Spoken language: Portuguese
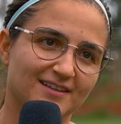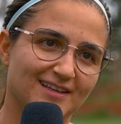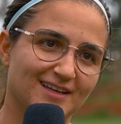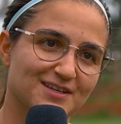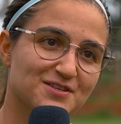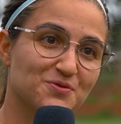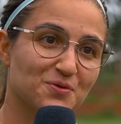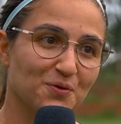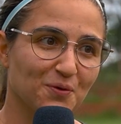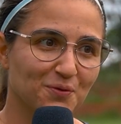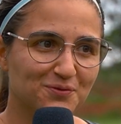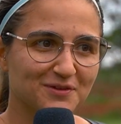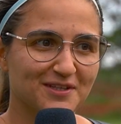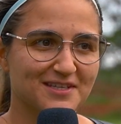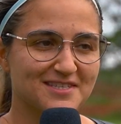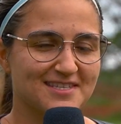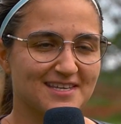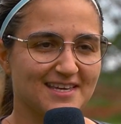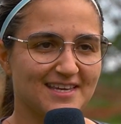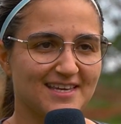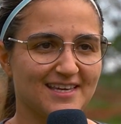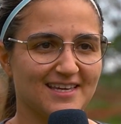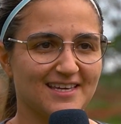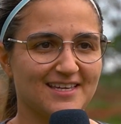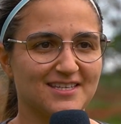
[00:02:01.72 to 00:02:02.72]
das contas
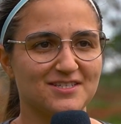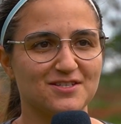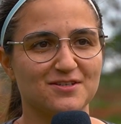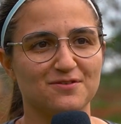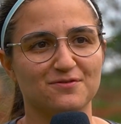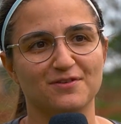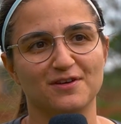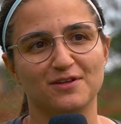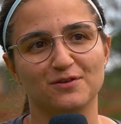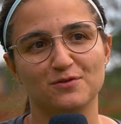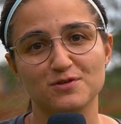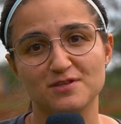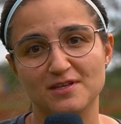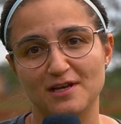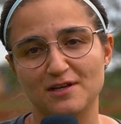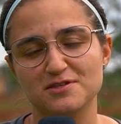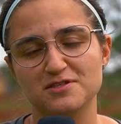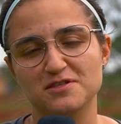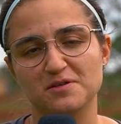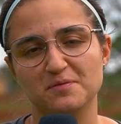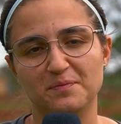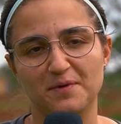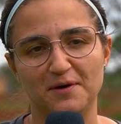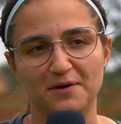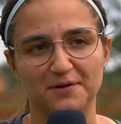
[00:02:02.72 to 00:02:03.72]
aí que a gente vê no estado
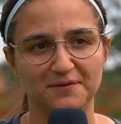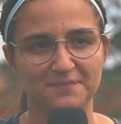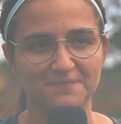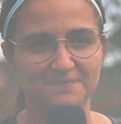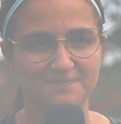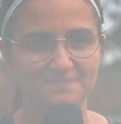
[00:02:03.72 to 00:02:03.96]
de São Paulo.